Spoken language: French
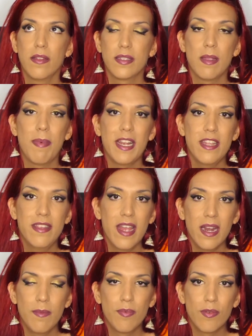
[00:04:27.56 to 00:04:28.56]
c'est pas
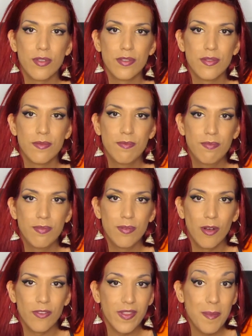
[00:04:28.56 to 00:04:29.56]
l'idéal pour,
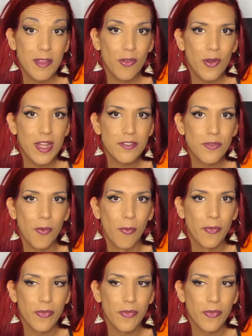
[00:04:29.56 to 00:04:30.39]
entamer une relation,